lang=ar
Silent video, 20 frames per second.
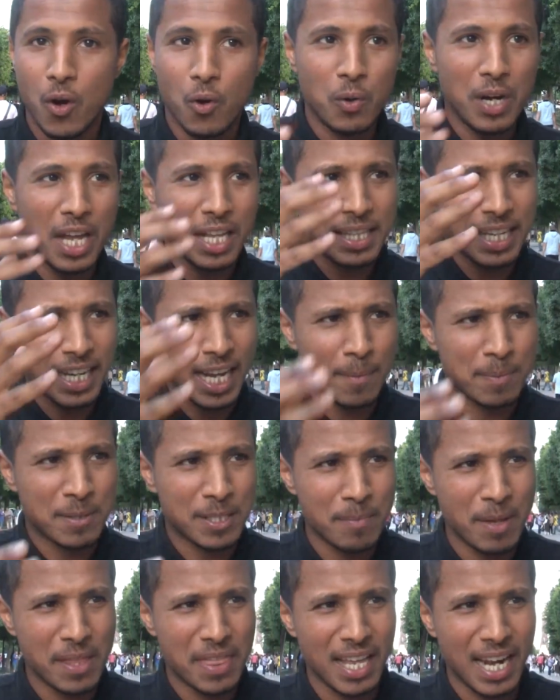ونعطيك
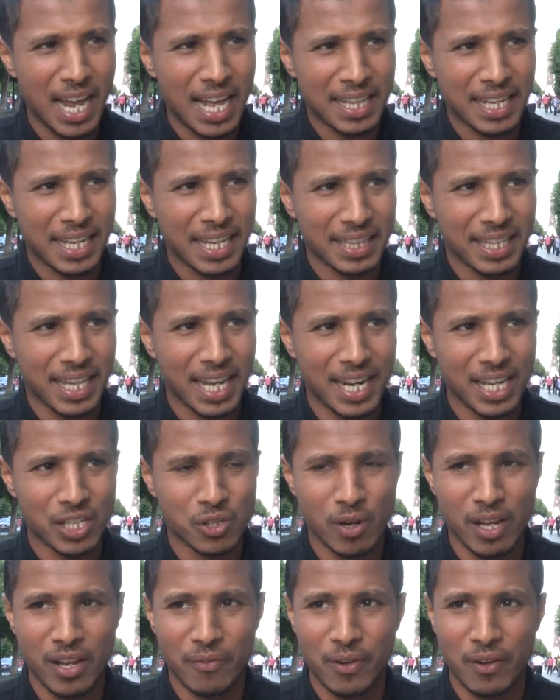ابسط مثال حتى كان دخلنا
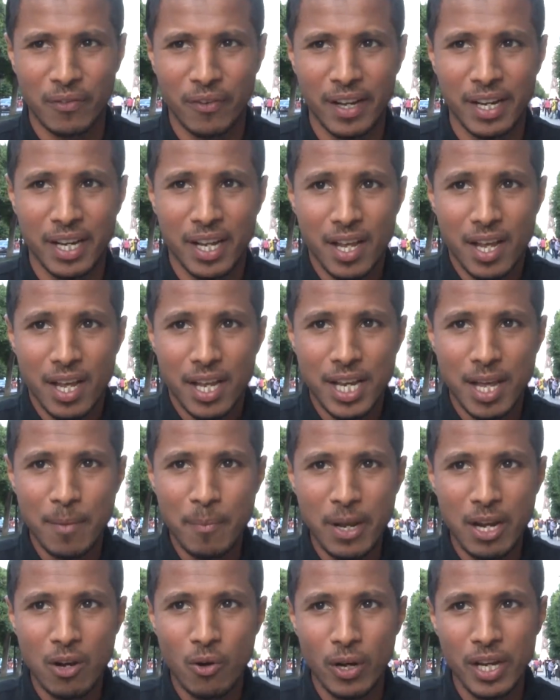شويه في الفن
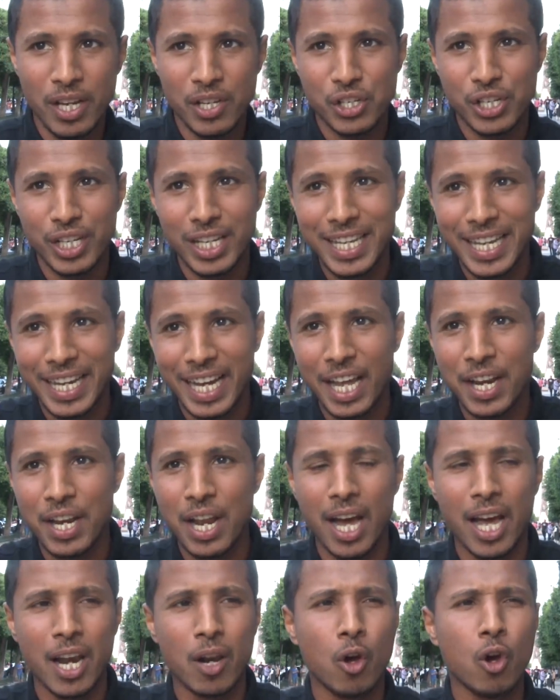نبيل لوحيشي اللي
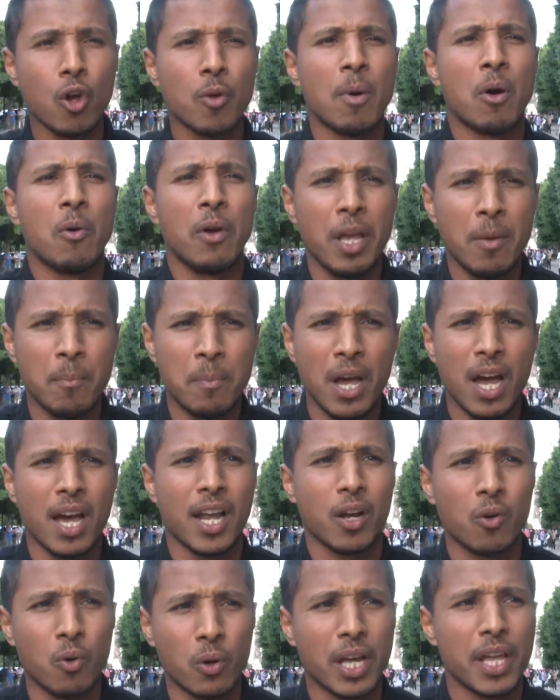غنى على الغربه ويحب
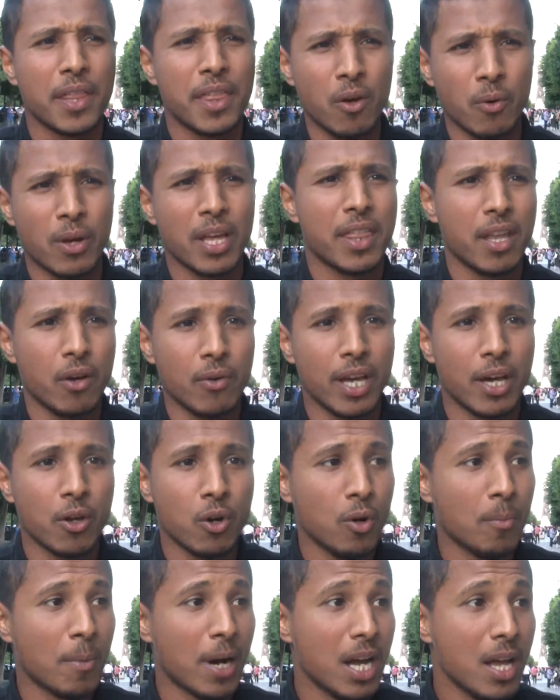يحرق وكذا وكذا ويا
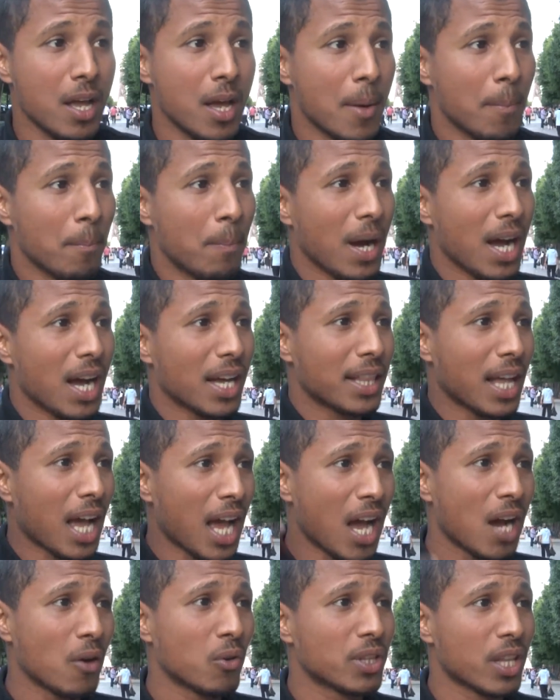روما بعد
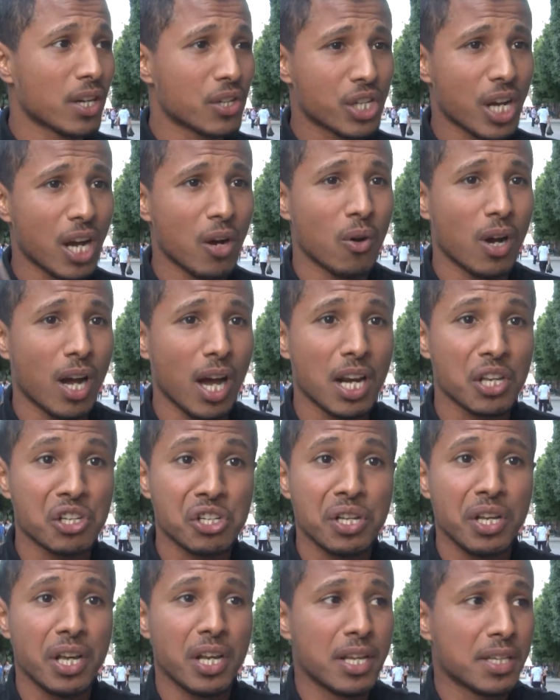عاود رجع وقال
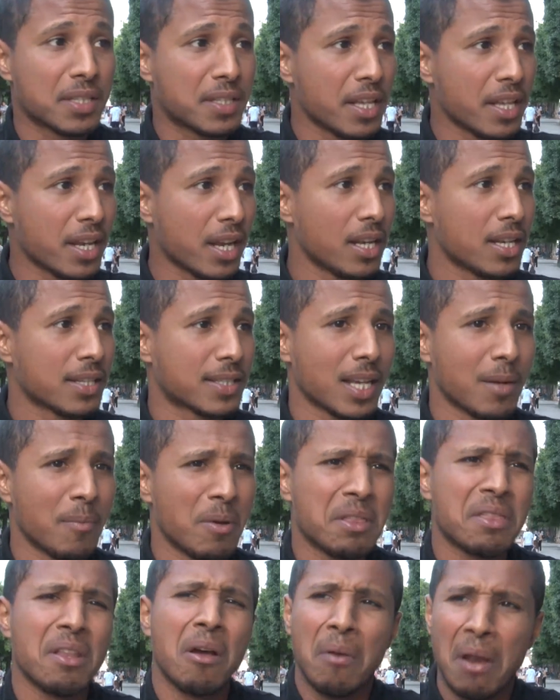شنو هي الهستيريا اللي
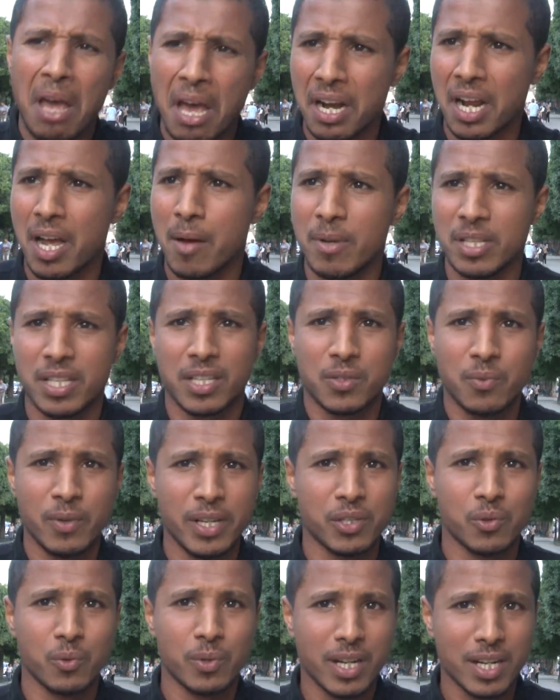صابتنا والحرقه ما
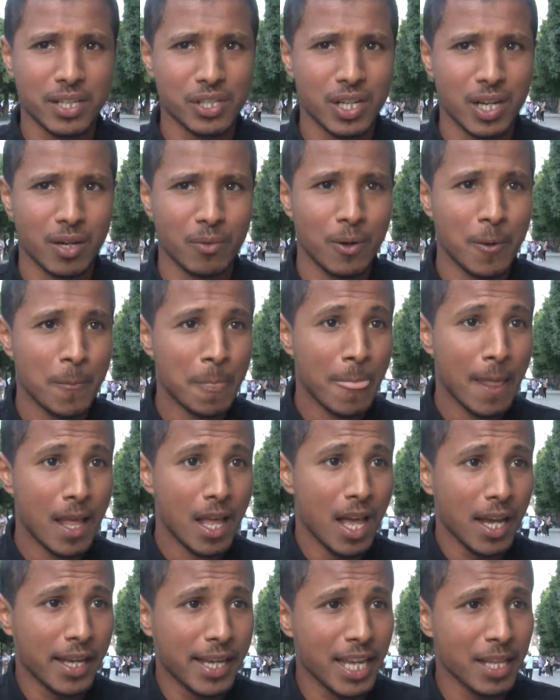تسواش ودرا شنو
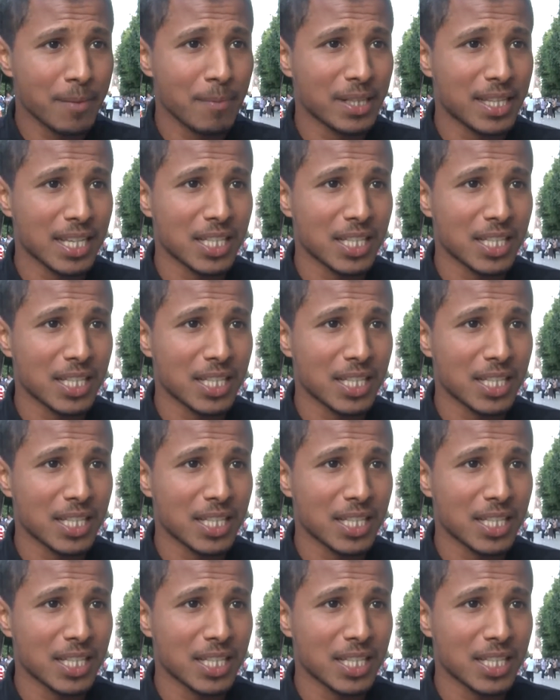اكيد ما